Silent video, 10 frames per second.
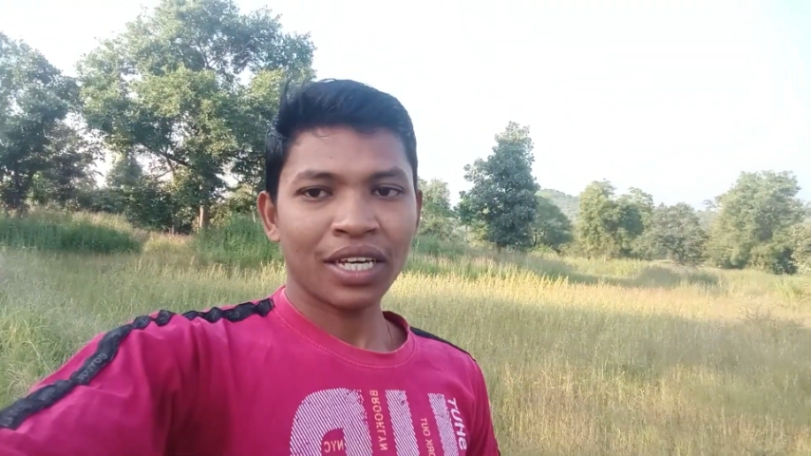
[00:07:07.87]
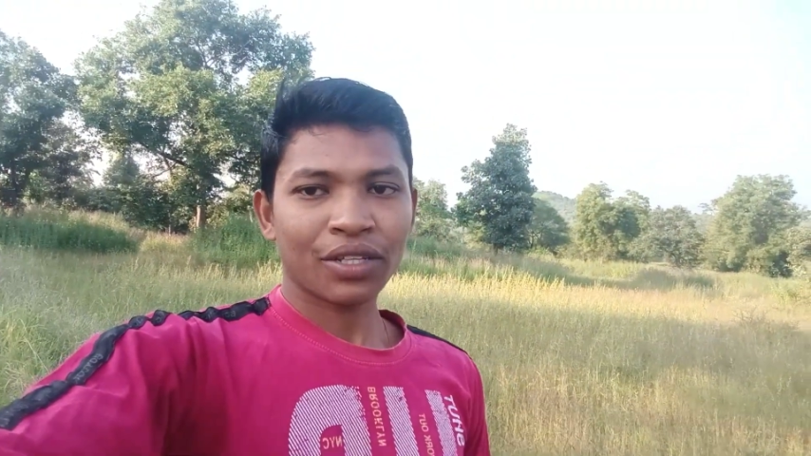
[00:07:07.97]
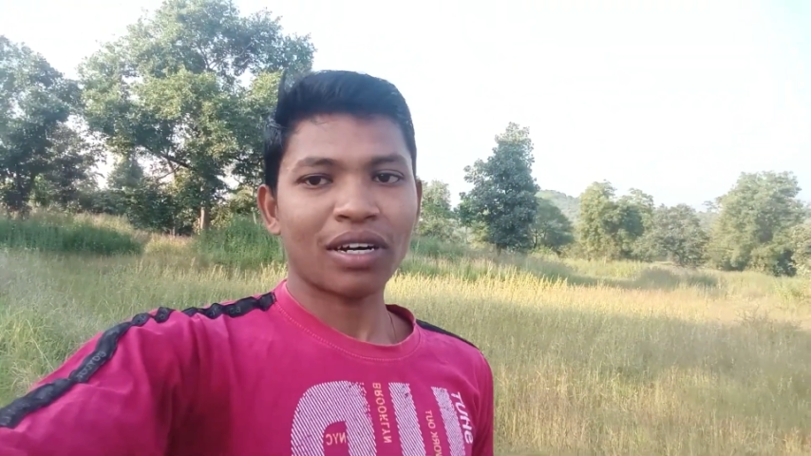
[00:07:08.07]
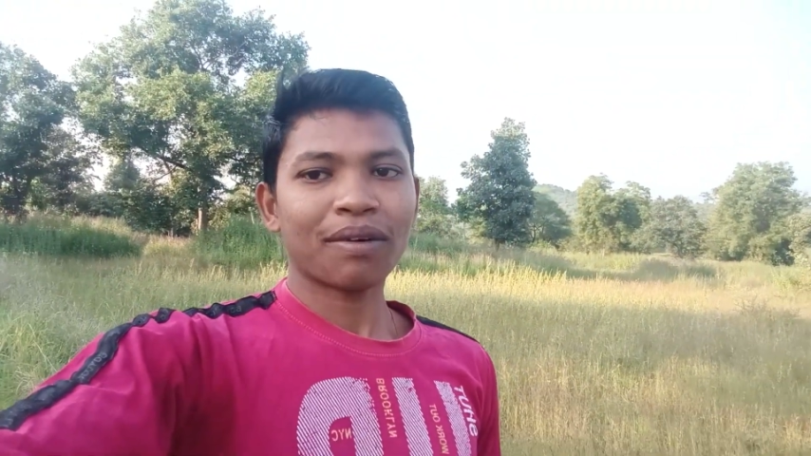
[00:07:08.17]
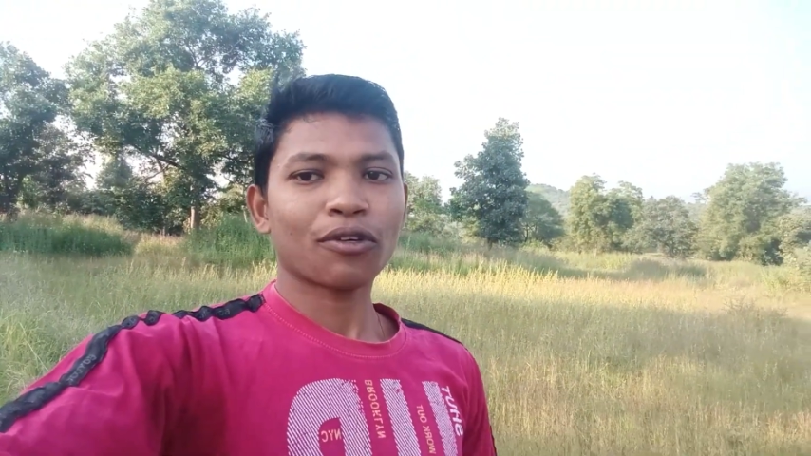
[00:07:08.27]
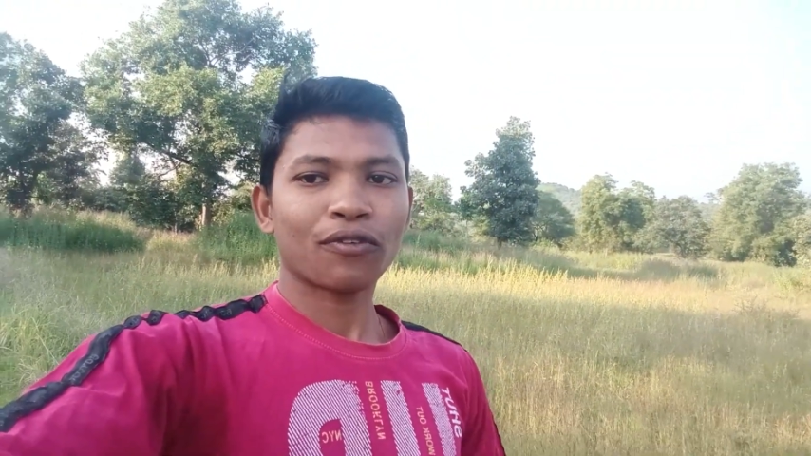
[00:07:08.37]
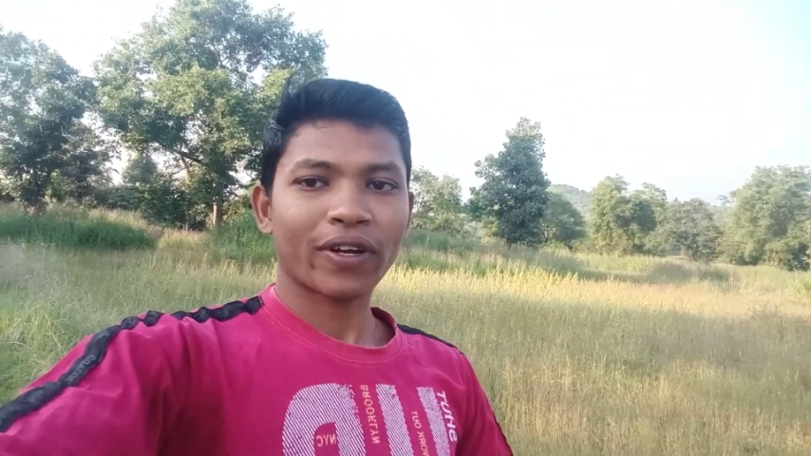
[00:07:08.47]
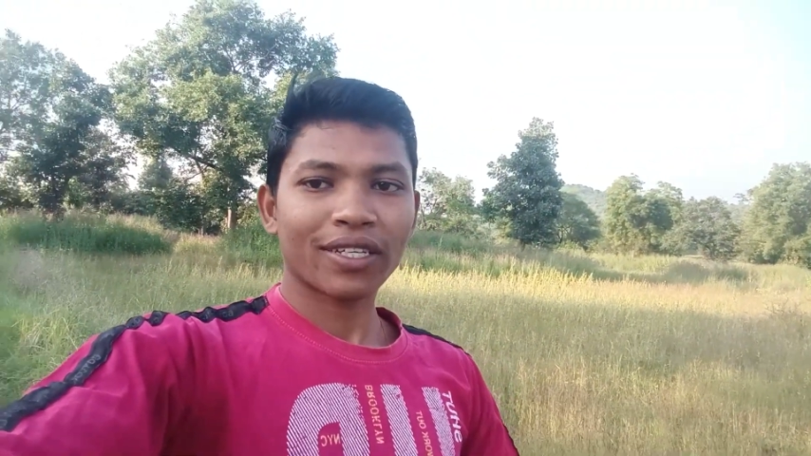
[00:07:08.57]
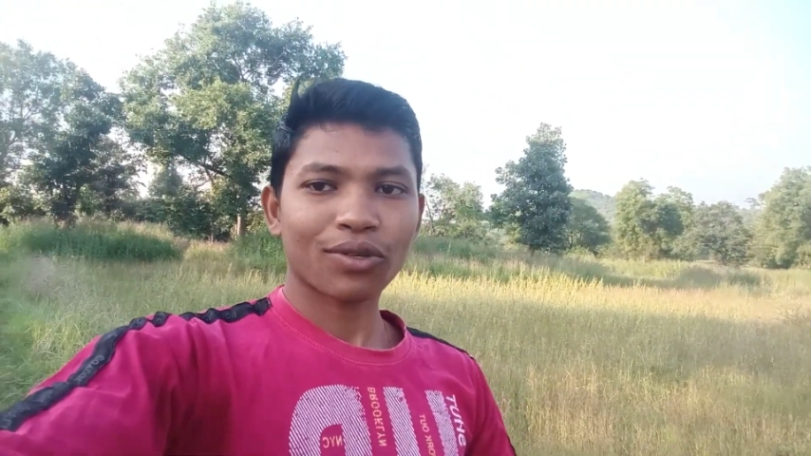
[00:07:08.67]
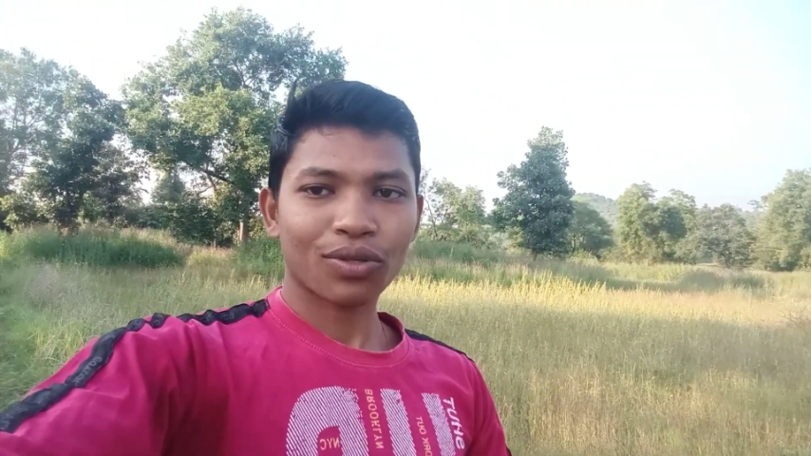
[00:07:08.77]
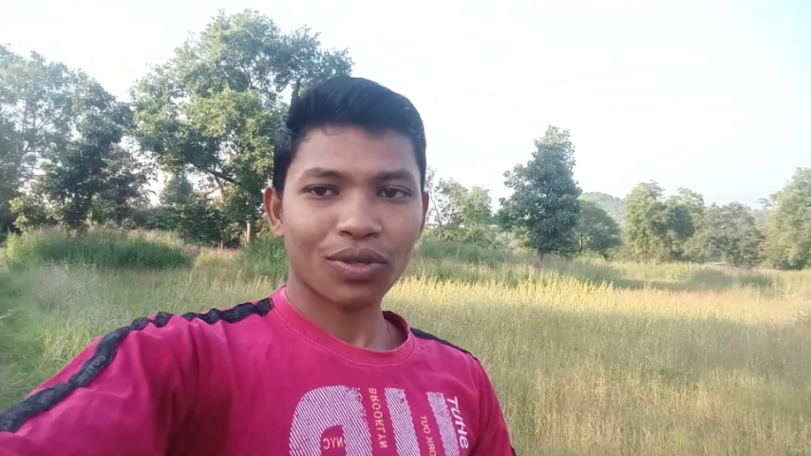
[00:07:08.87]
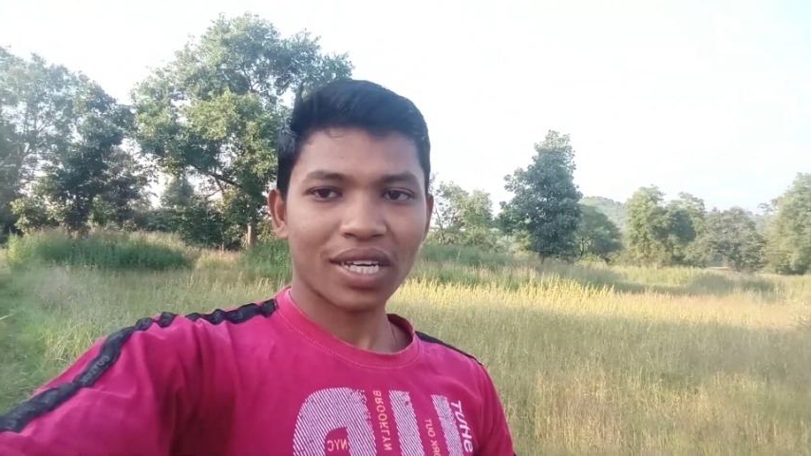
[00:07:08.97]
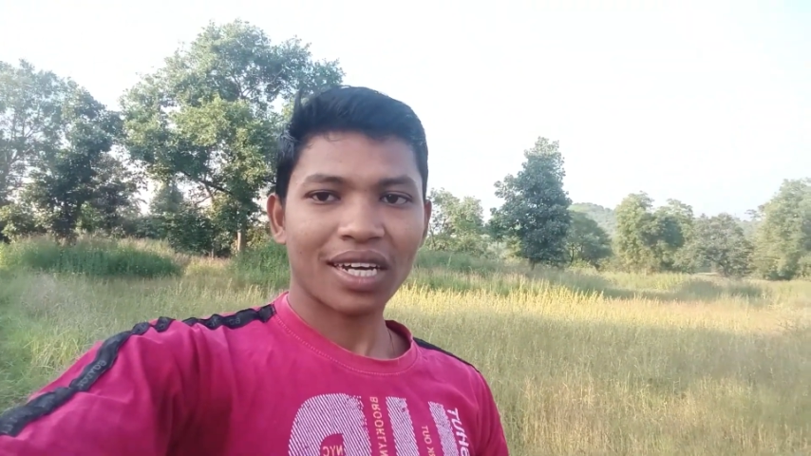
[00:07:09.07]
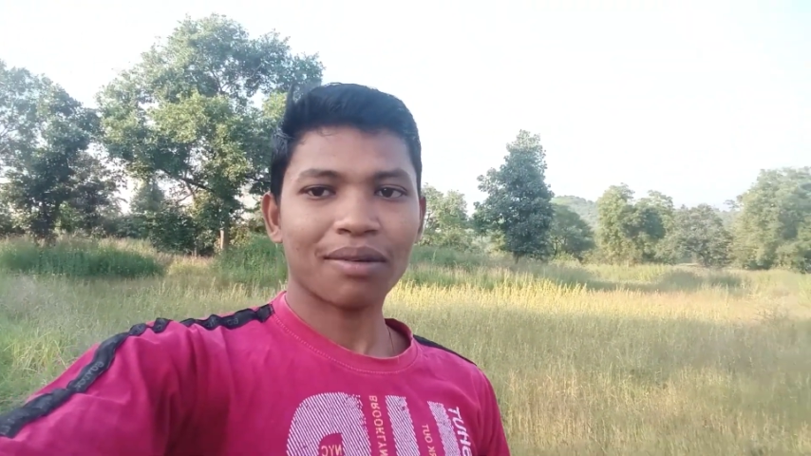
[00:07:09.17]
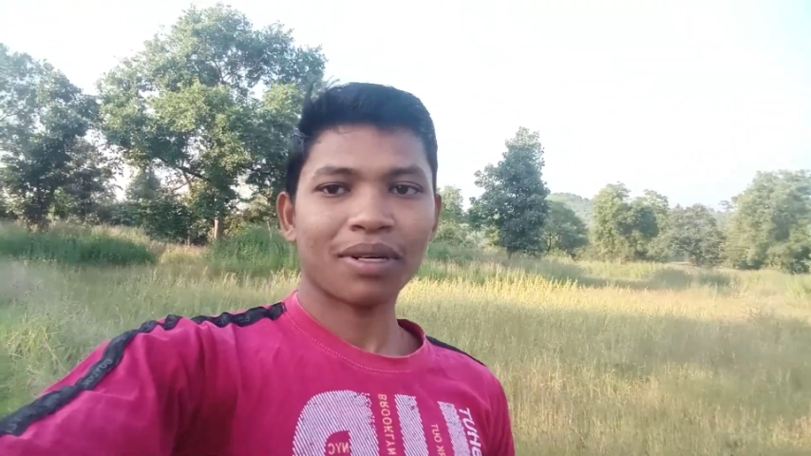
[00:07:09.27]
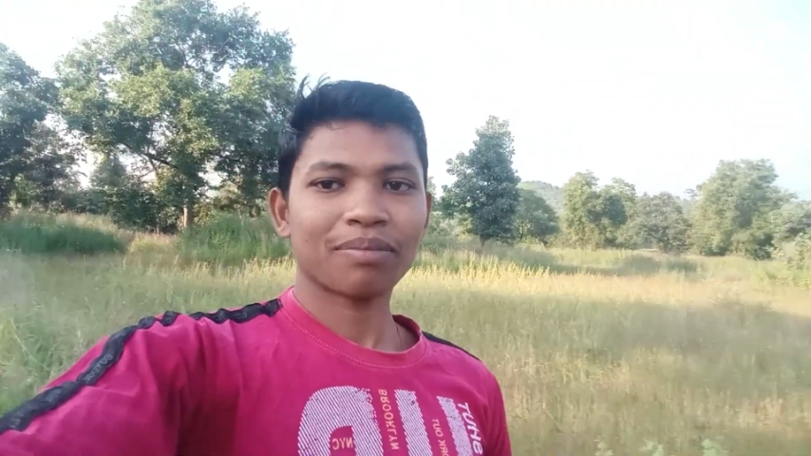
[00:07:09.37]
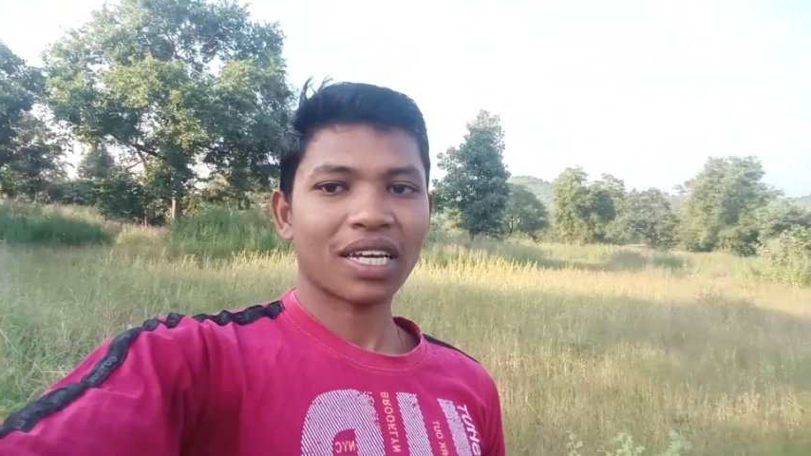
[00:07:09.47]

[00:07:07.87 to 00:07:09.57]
तो हम तो फ्रेश हो चुके अब हम